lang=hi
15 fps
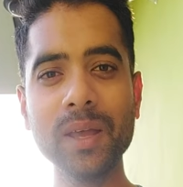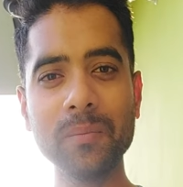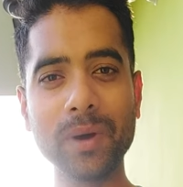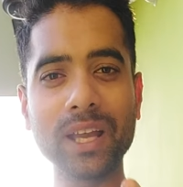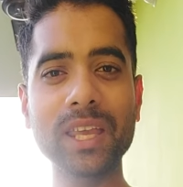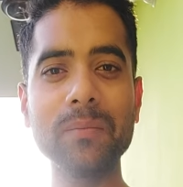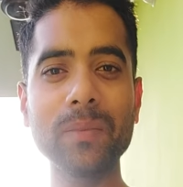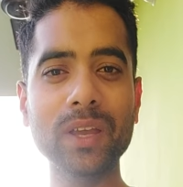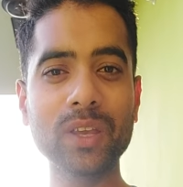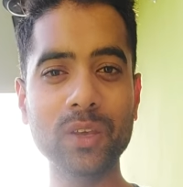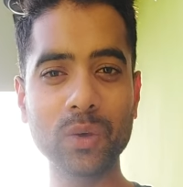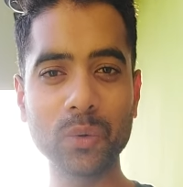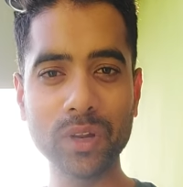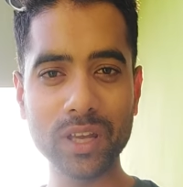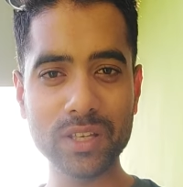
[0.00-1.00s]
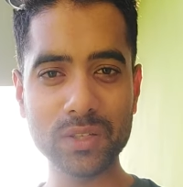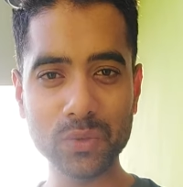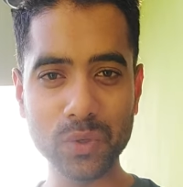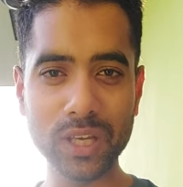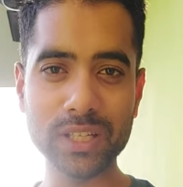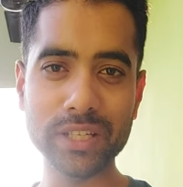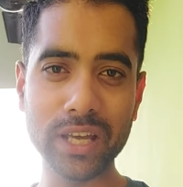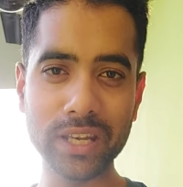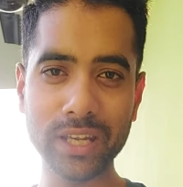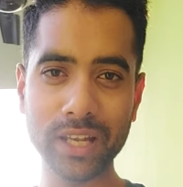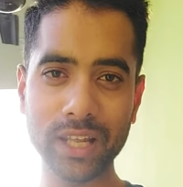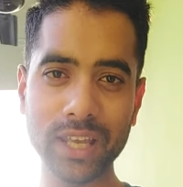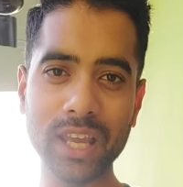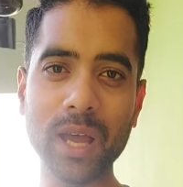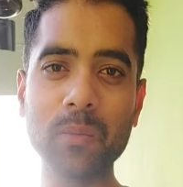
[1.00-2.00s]
बाकी मैं क्यूरियस हूँ ये जानने के
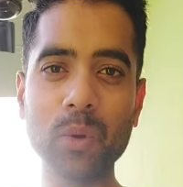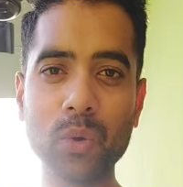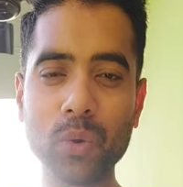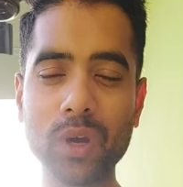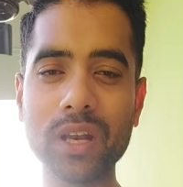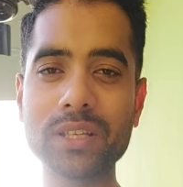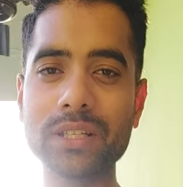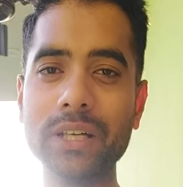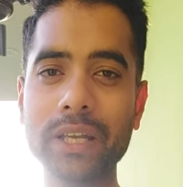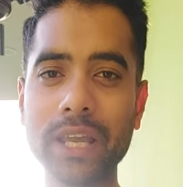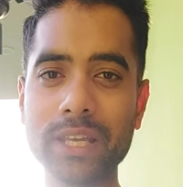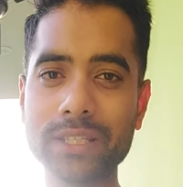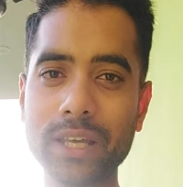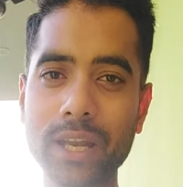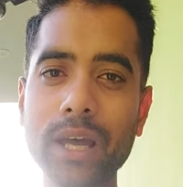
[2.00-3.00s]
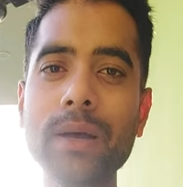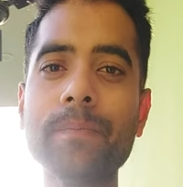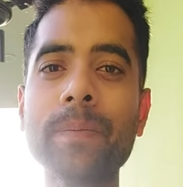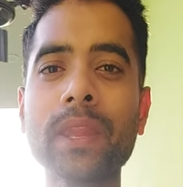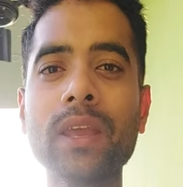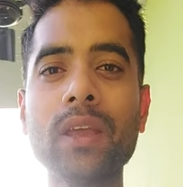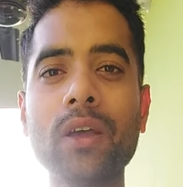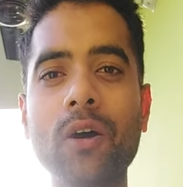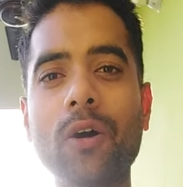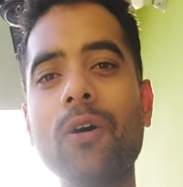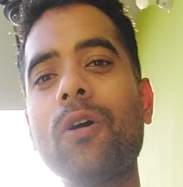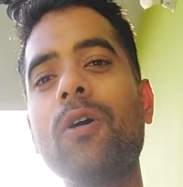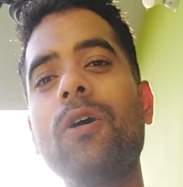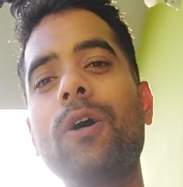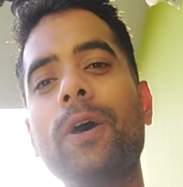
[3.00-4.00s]
लिए कि आप लोगों का रिजल्ट कैसा रहा
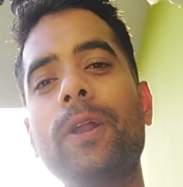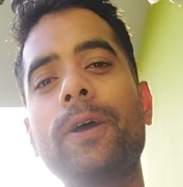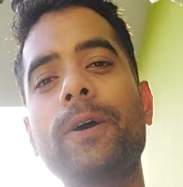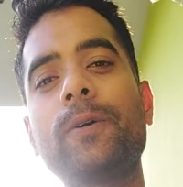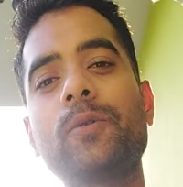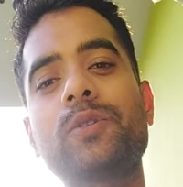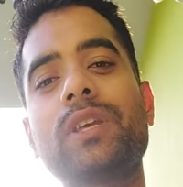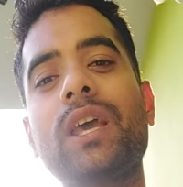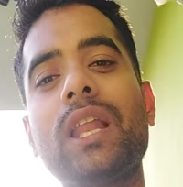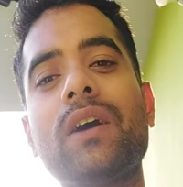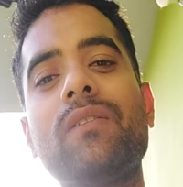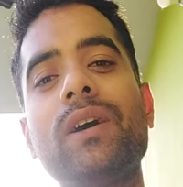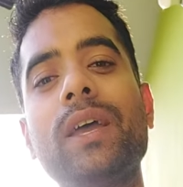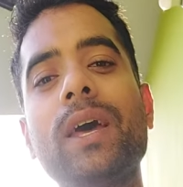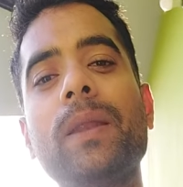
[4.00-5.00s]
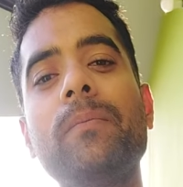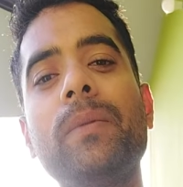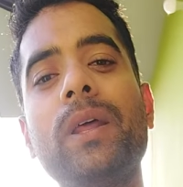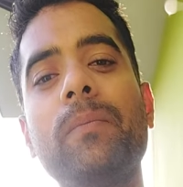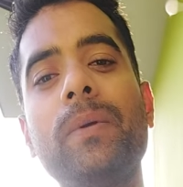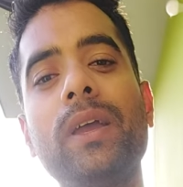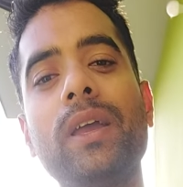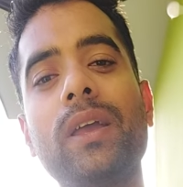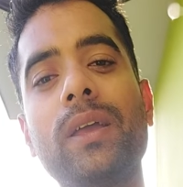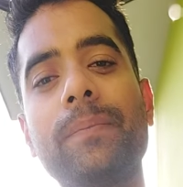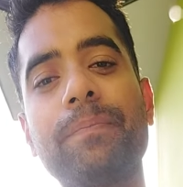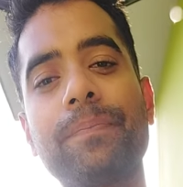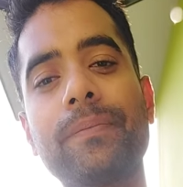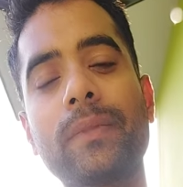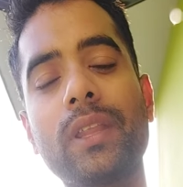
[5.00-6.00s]
और उसके अलावा यार मेरे पे
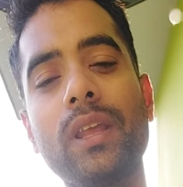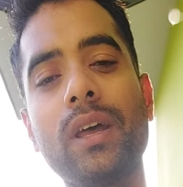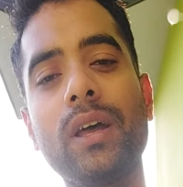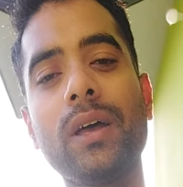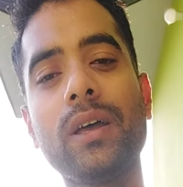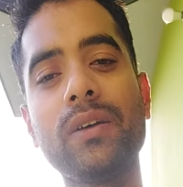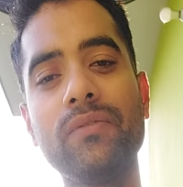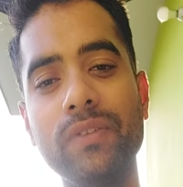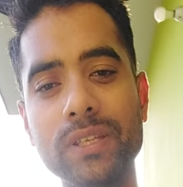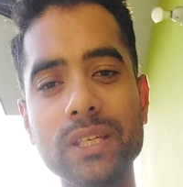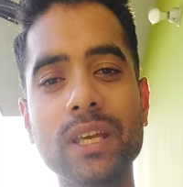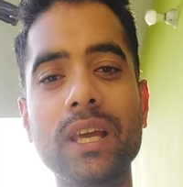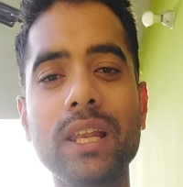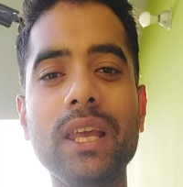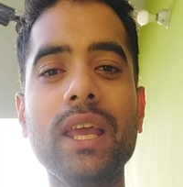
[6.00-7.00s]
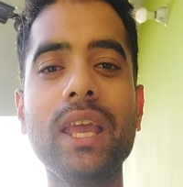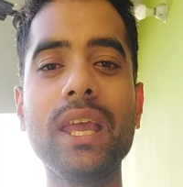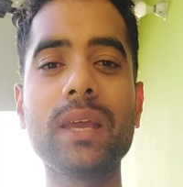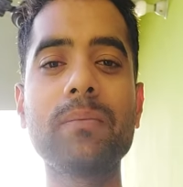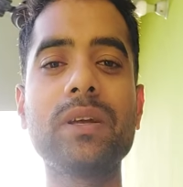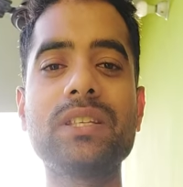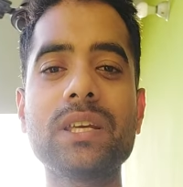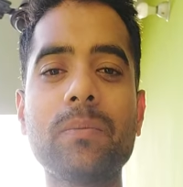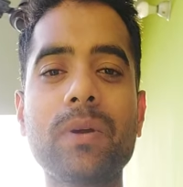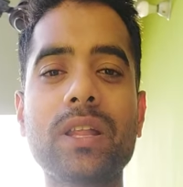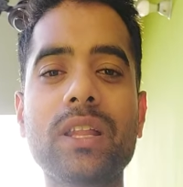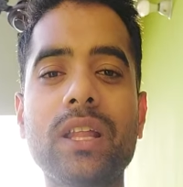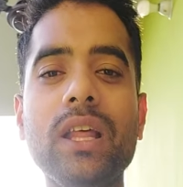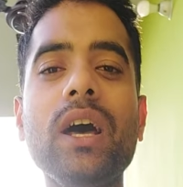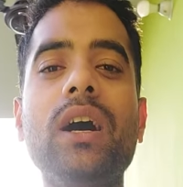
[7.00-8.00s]
फिज़िकली एक बच्चा
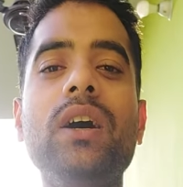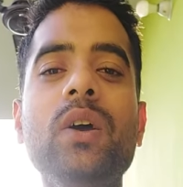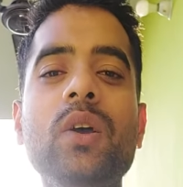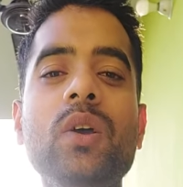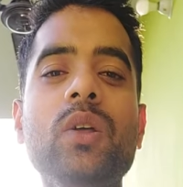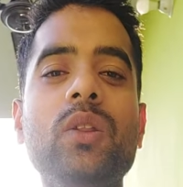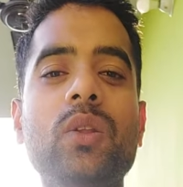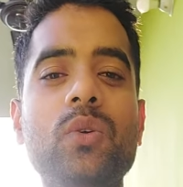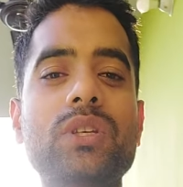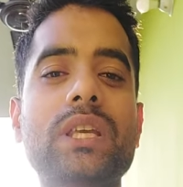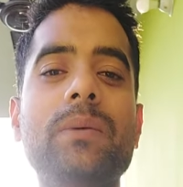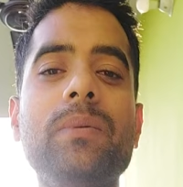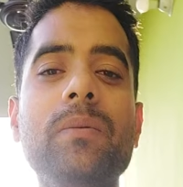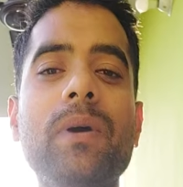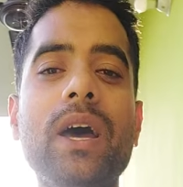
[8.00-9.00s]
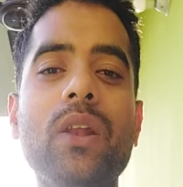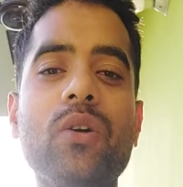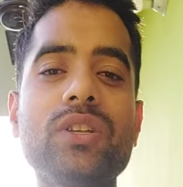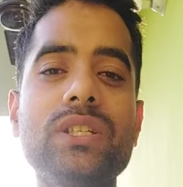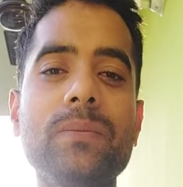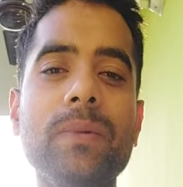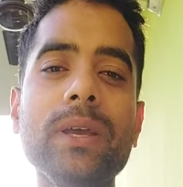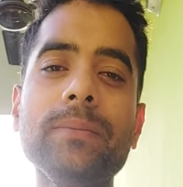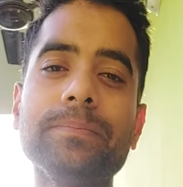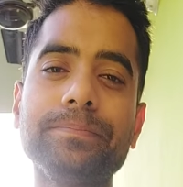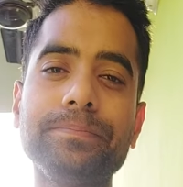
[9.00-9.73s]
पढ़ता था तो उसके भी बायोलॉजी में